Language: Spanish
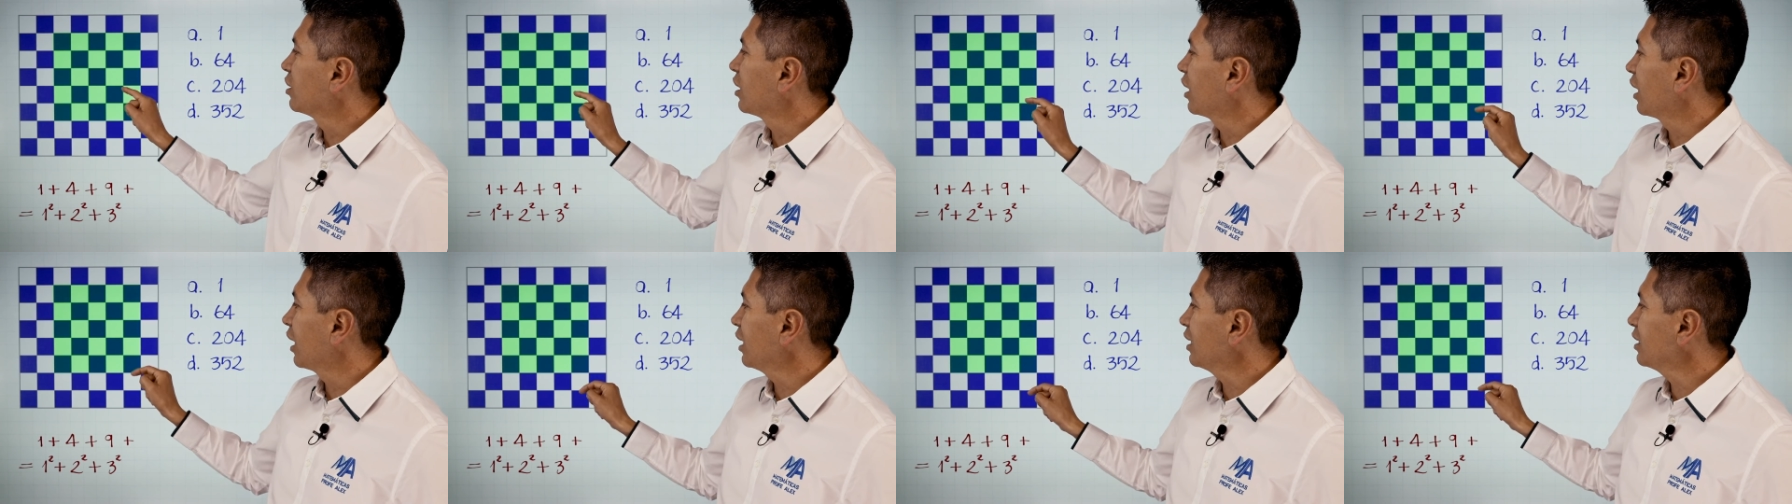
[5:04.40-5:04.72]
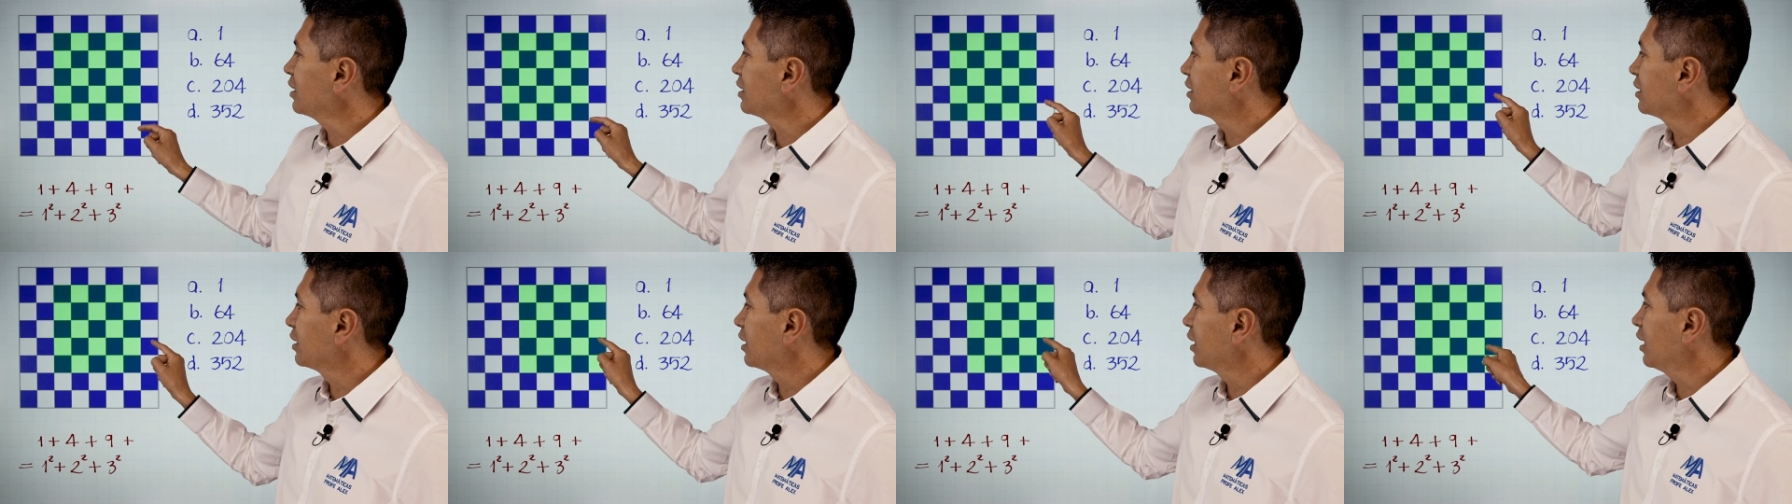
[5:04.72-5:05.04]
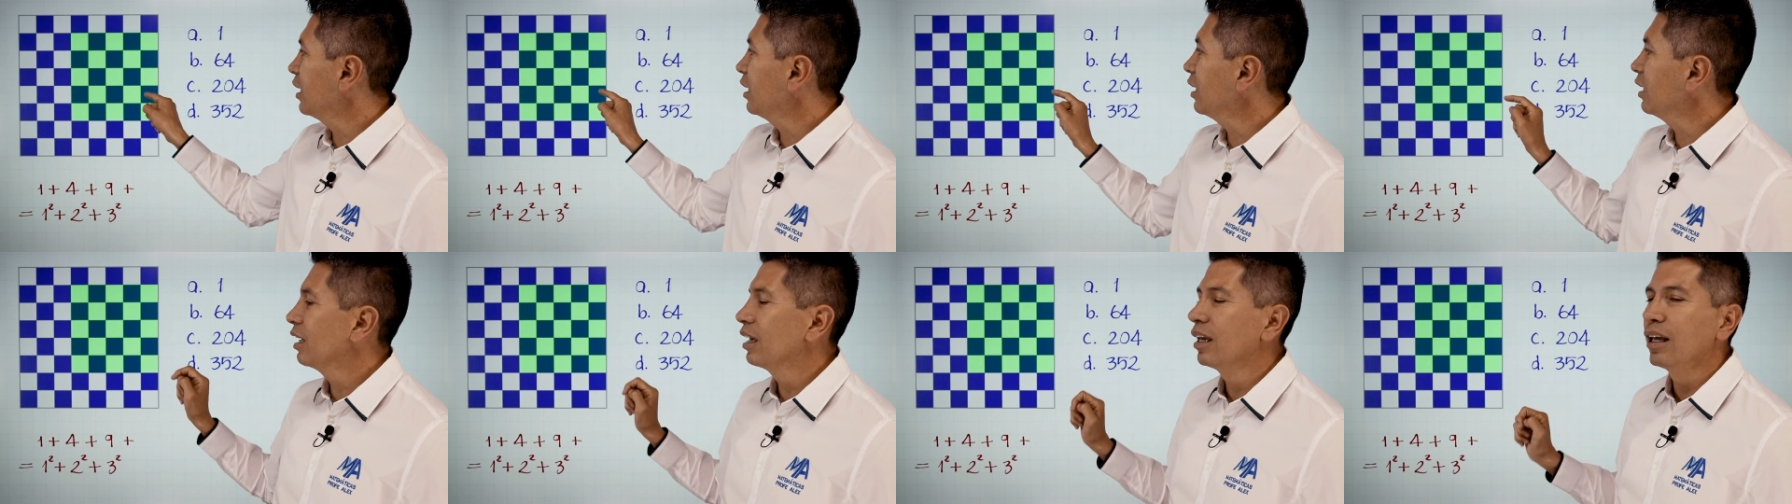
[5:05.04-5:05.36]
3
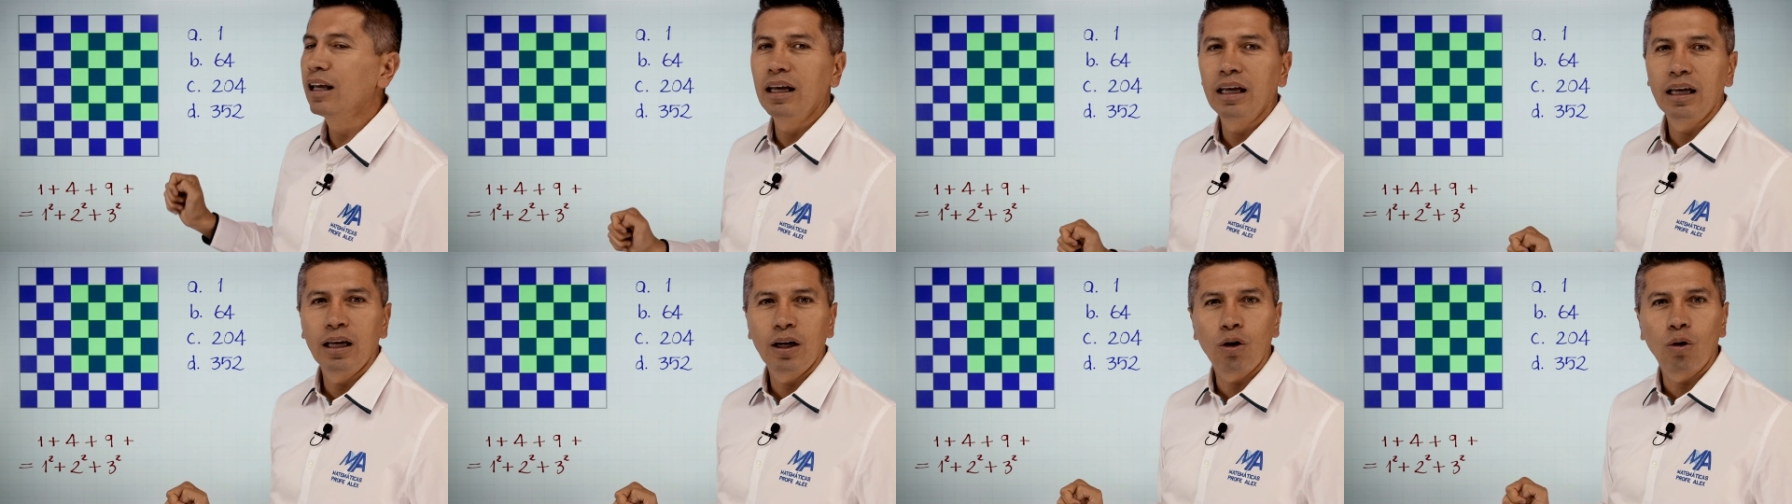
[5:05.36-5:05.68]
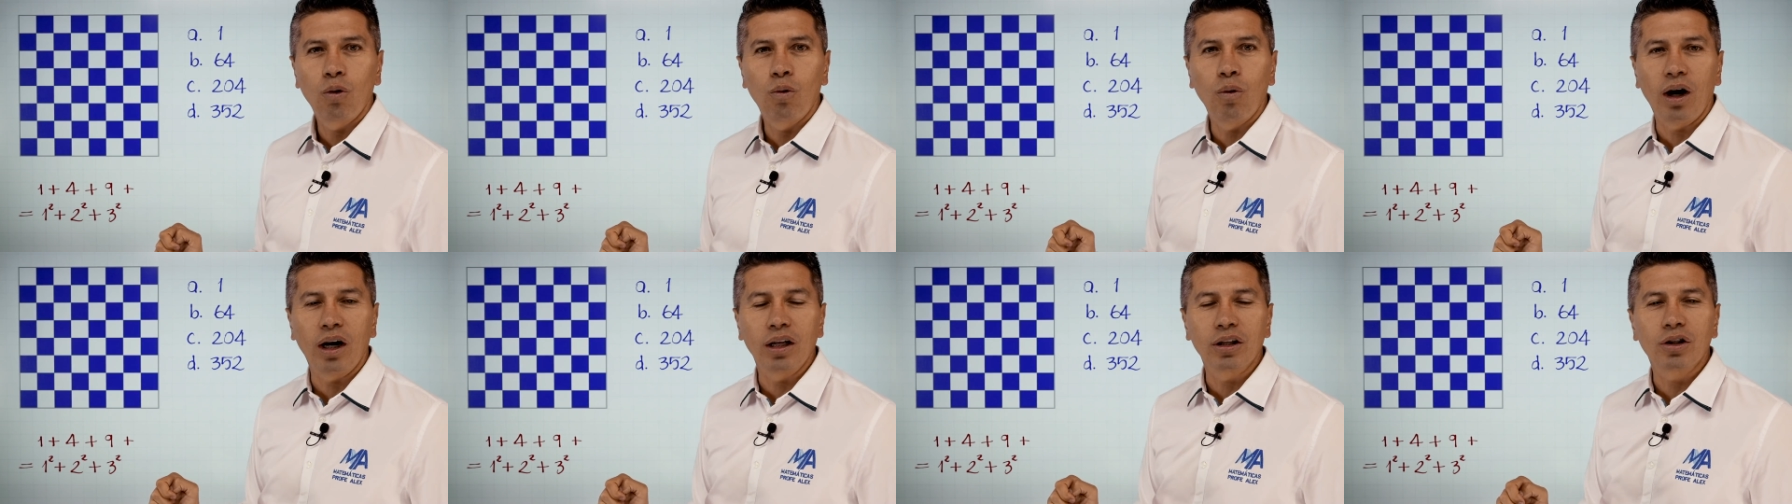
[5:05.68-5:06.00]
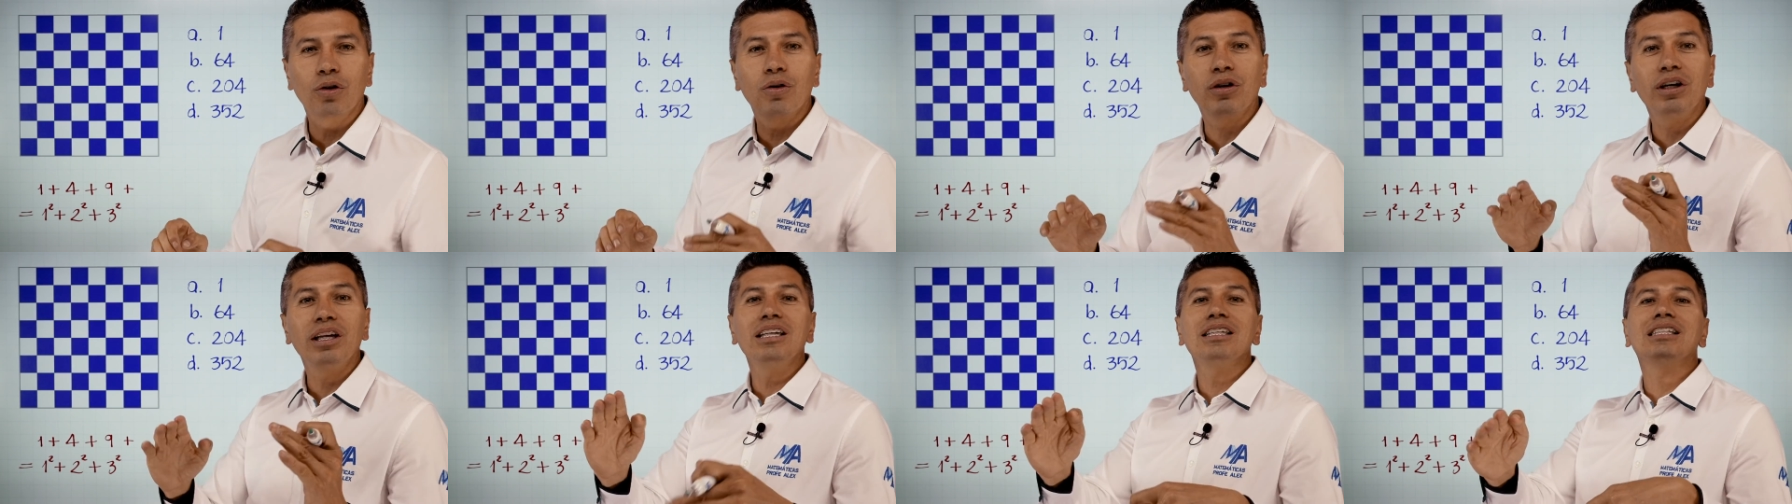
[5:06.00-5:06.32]
y
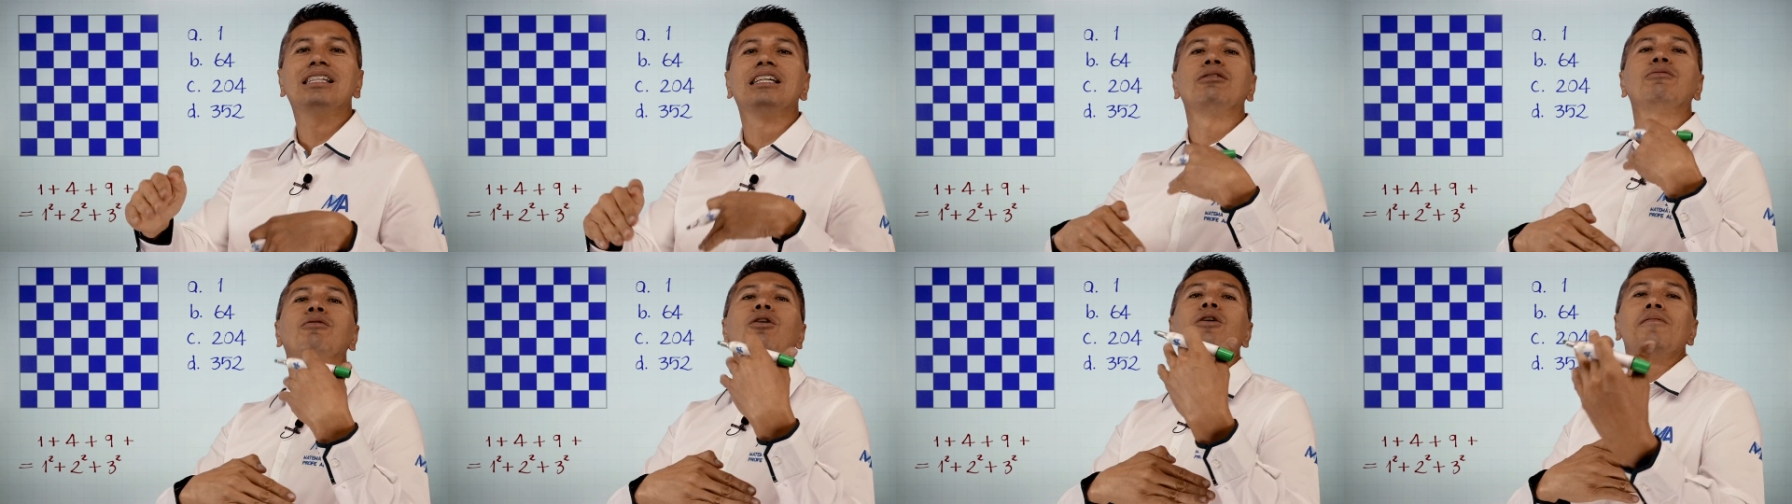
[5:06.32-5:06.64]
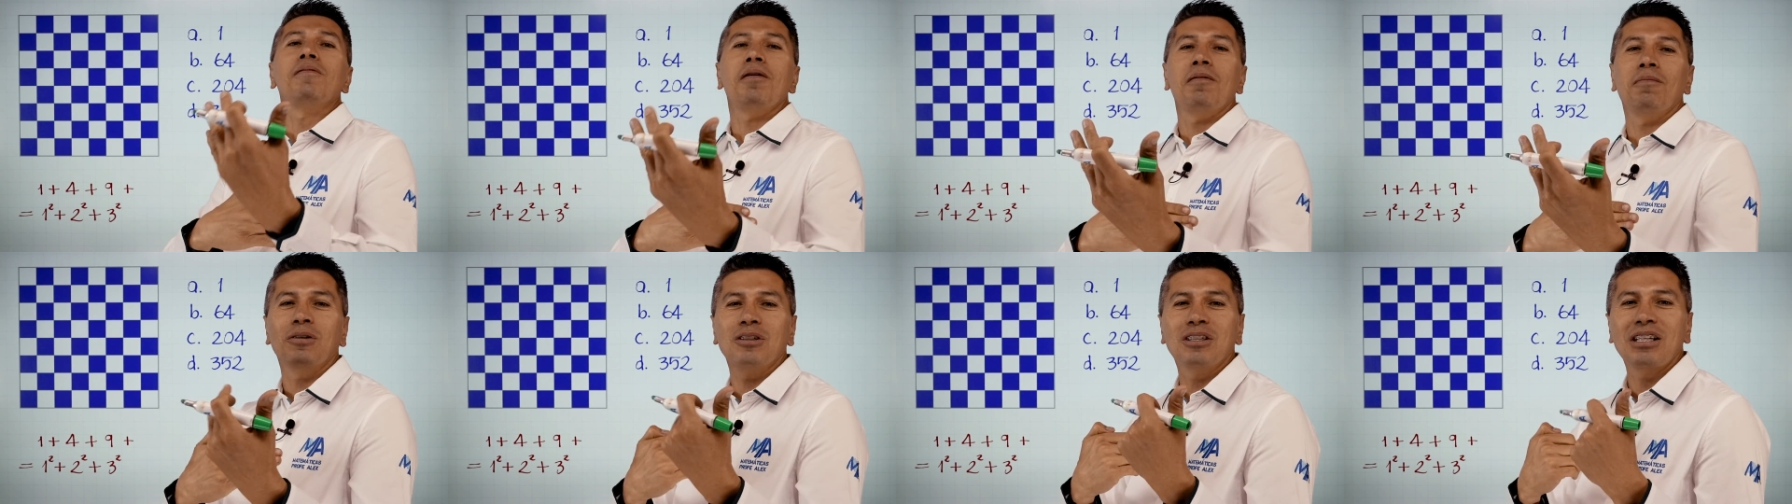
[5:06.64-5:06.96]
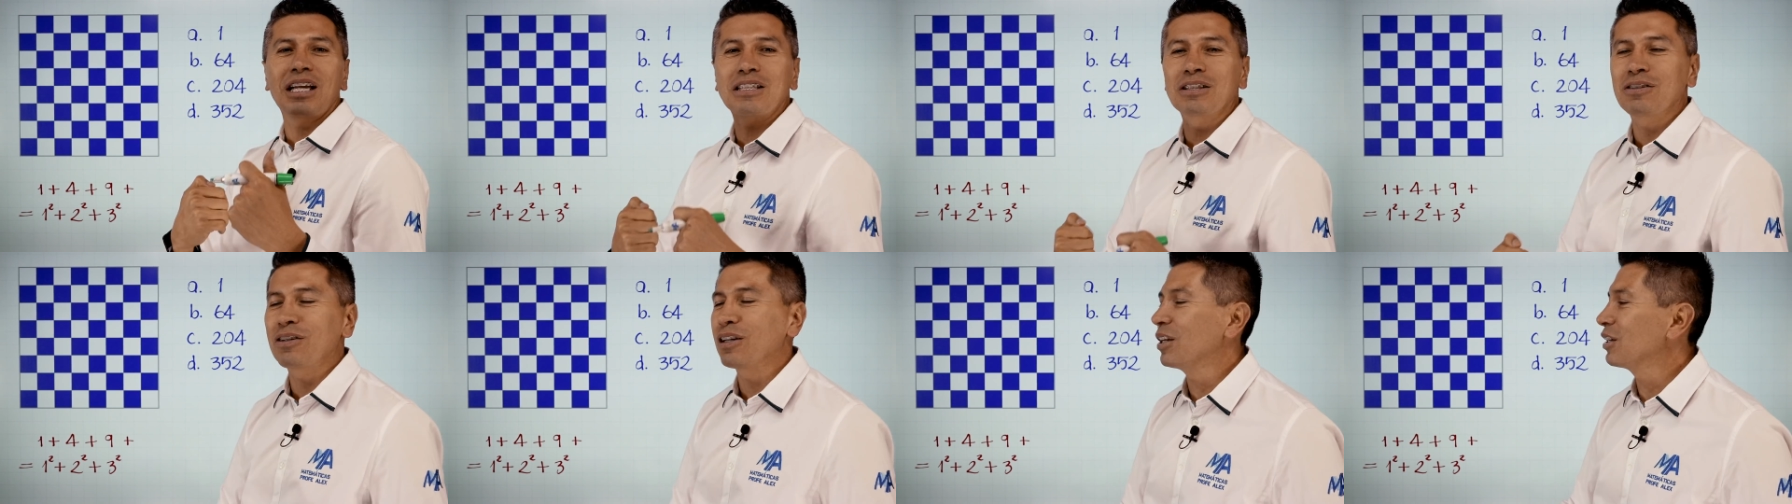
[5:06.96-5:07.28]
4. Y si volvemos
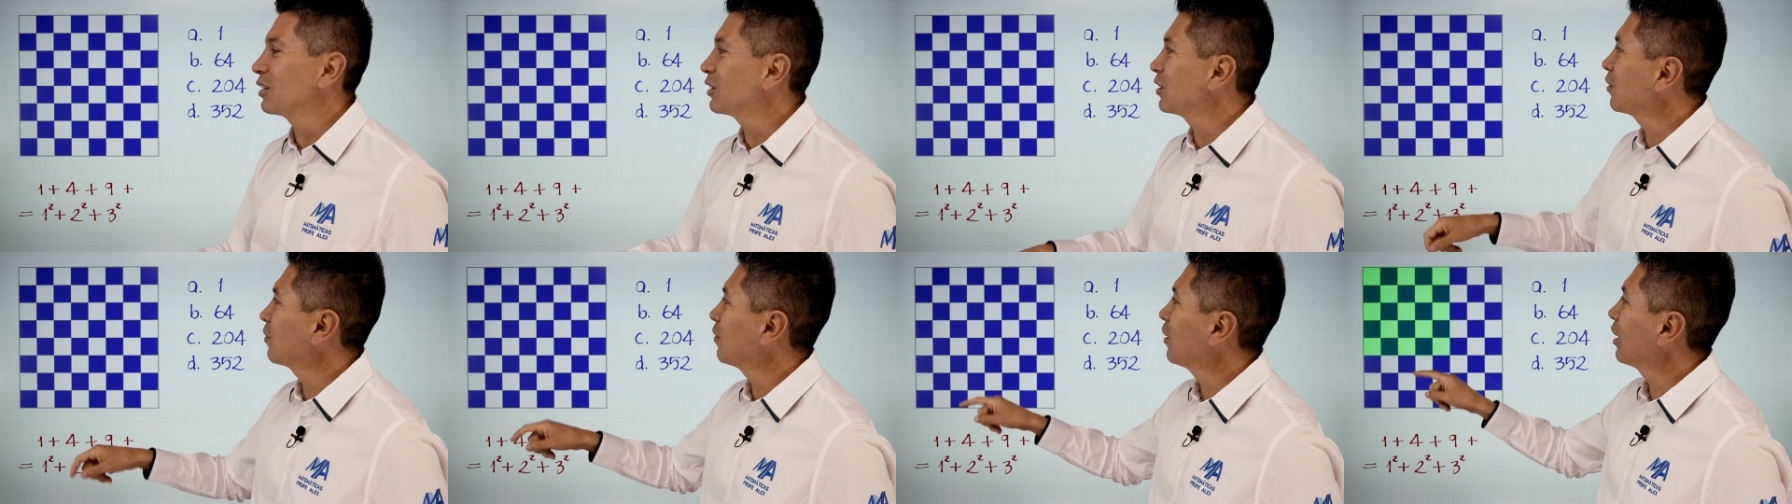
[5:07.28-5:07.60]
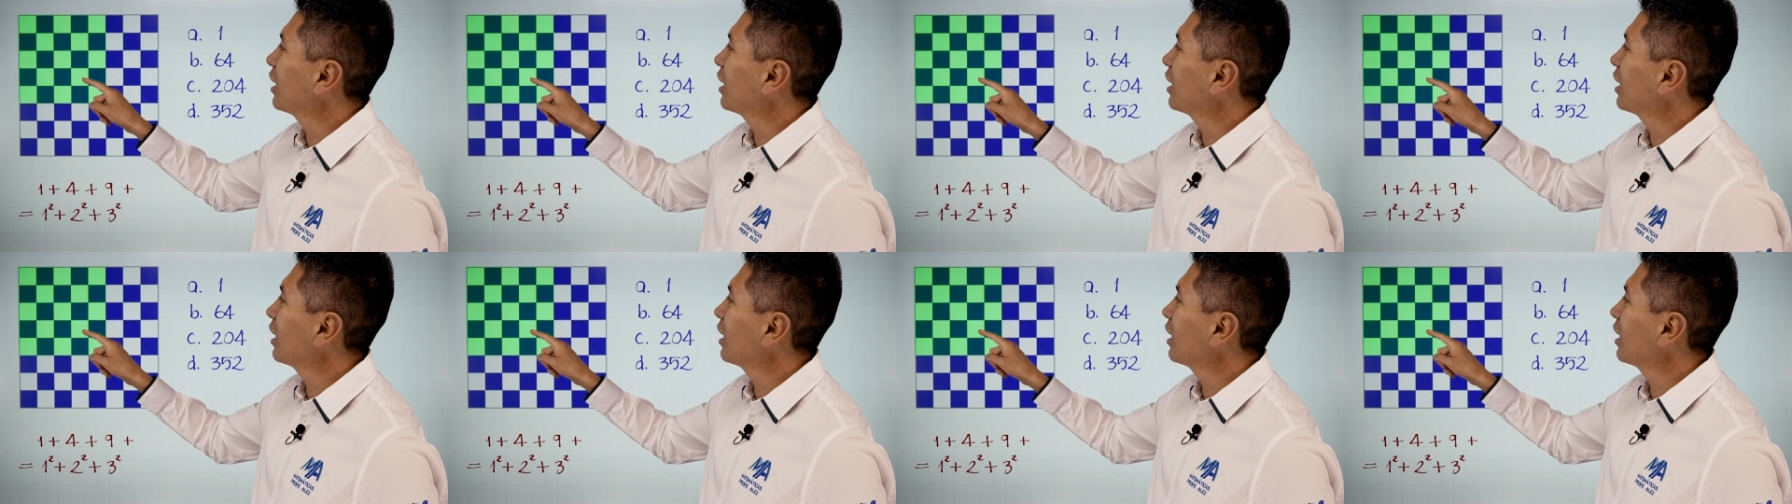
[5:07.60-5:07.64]
a subir otro